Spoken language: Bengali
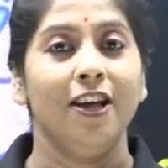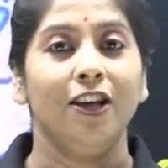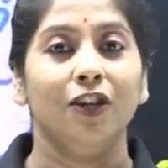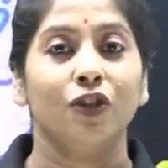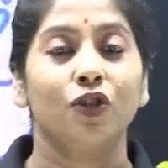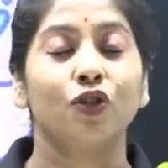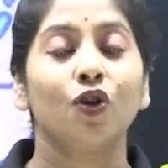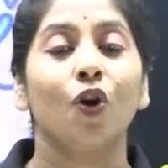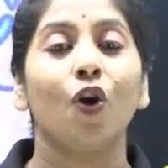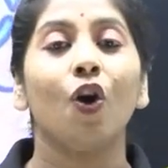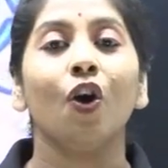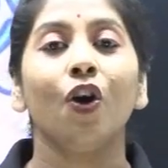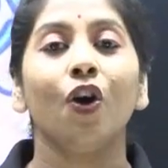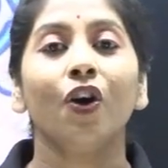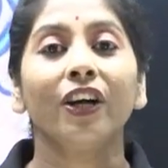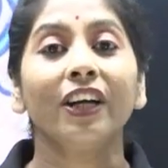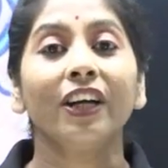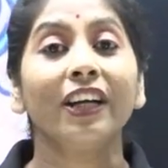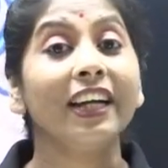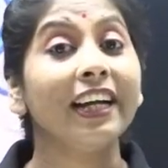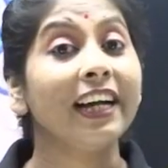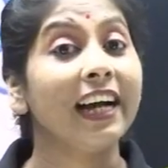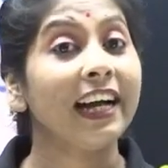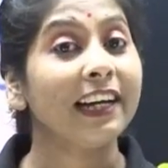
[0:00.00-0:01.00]
সো
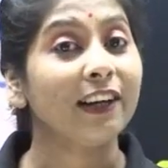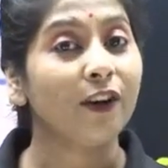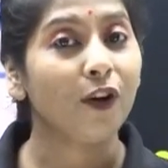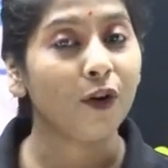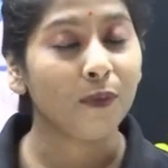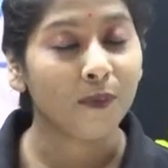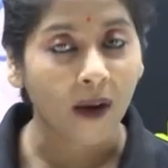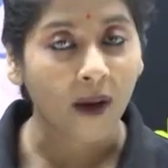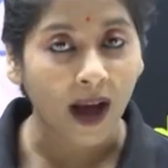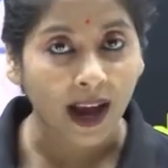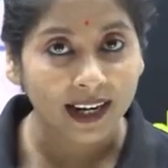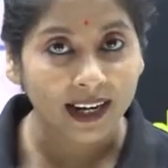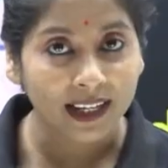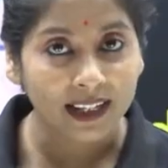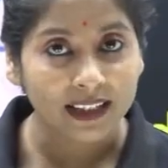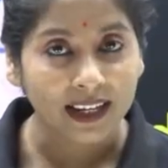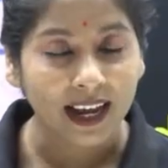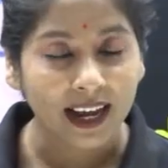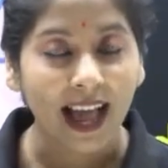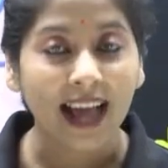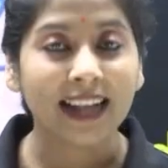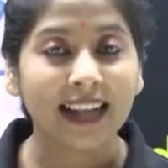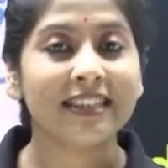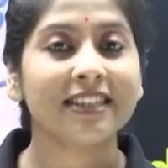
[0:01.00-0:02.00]
ক্লিয়ার ইউর মাইন্ড
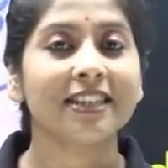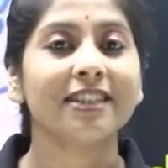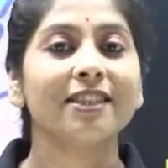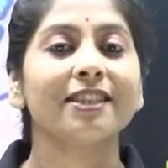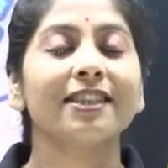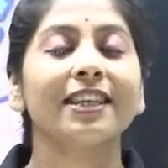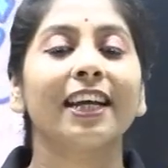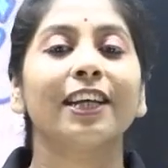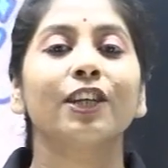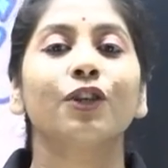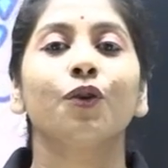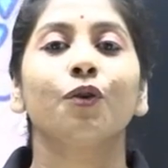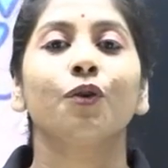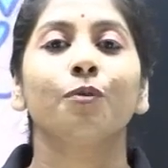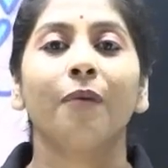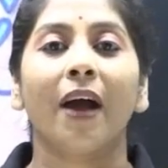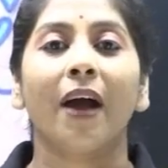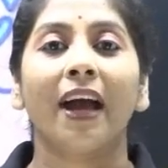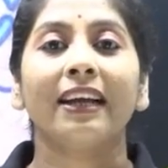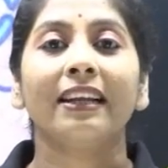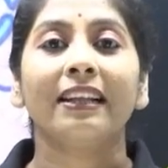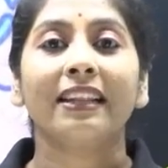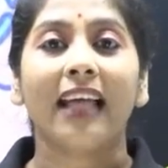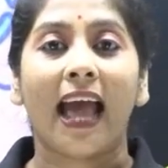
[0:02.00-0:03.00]
অ্যান্ড জাস্ট সেট ইউর
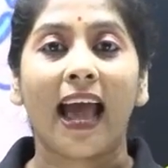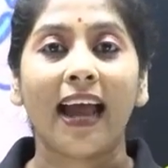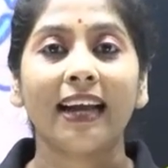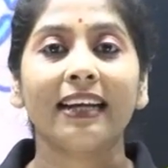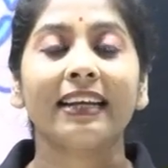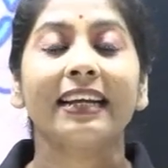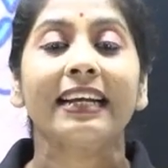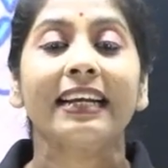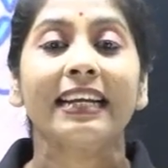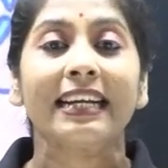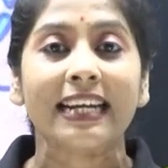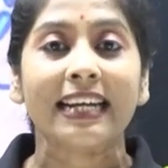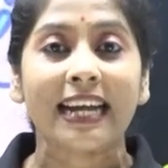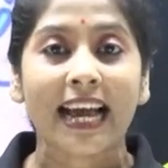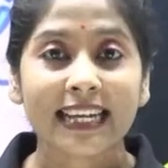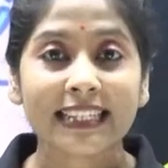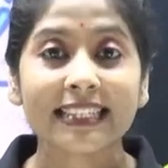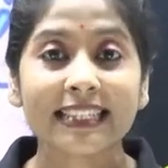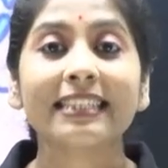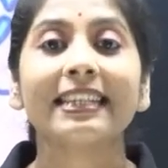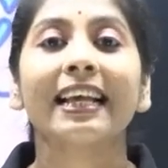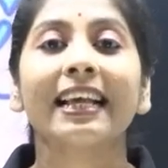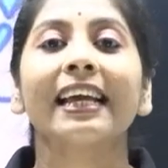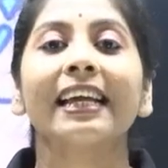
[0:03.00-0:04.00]
মাইন্ড দ্যাট ইয়েস
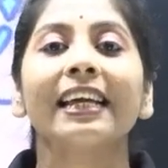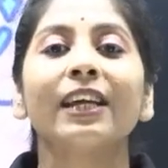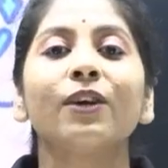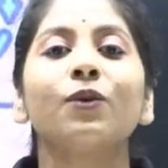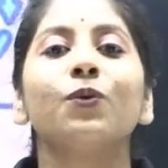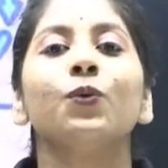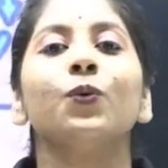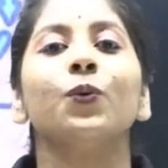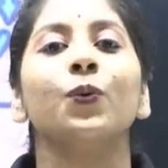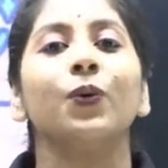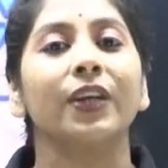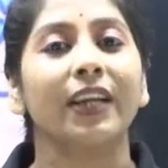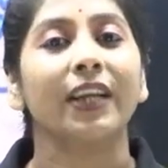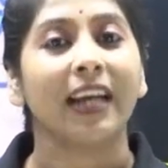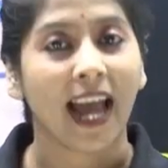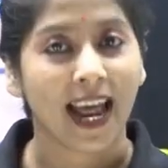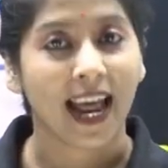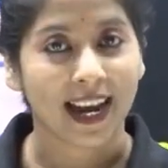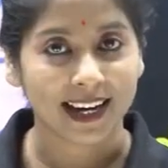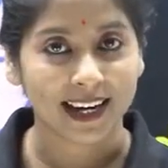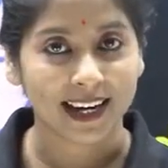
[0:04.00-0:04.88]
ইউ ক্যান